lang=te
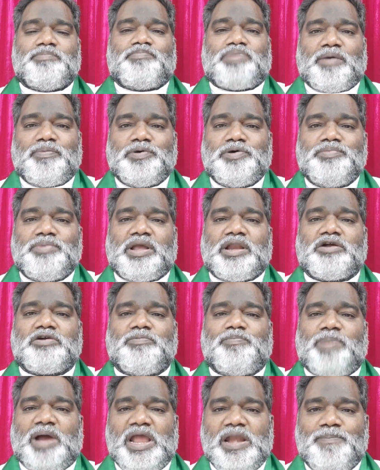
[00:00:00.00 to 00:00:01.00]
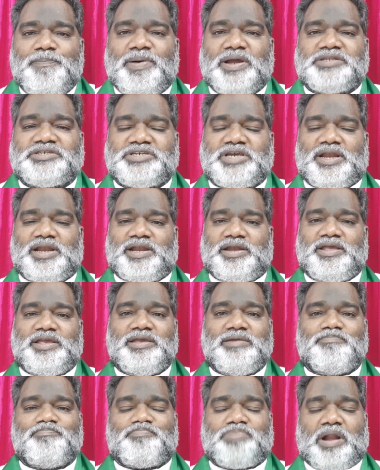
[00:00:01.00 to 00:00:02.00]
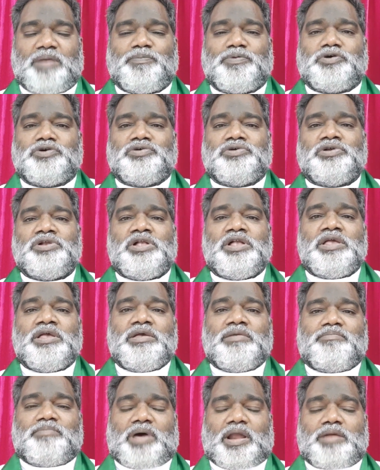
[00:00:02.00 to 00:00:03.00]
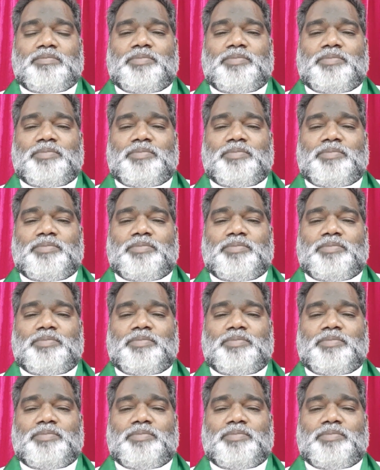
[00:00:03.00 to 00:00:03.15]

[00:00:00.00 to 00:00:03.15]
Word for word: ప్రభు మనకు బయలుపరచాలని ప్రభు మన